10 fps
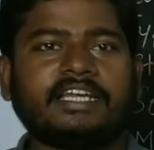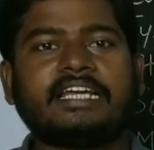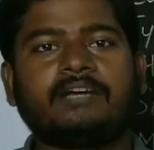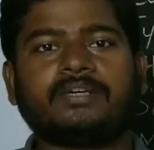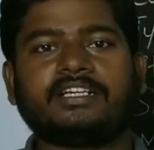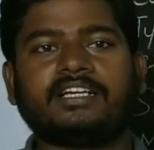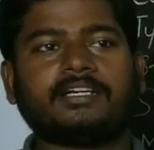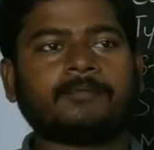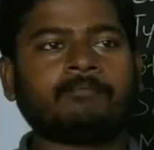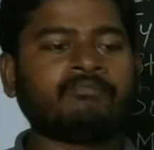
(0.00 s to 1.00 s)
என்ன அப்படின்னா
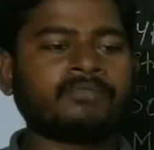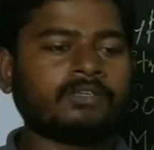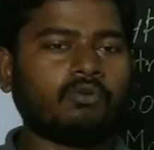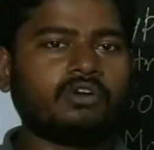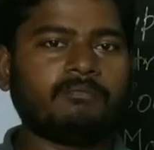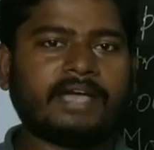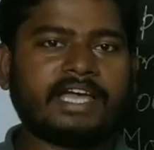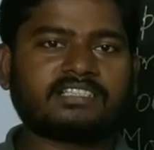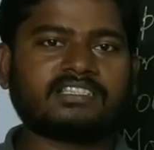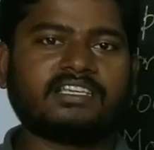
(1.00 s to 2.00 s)
ஒன்று
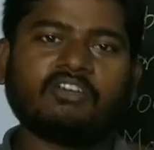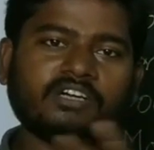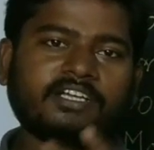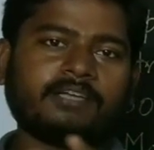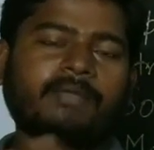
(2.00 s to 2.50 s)
பேட்ஸ் இன்னொன்று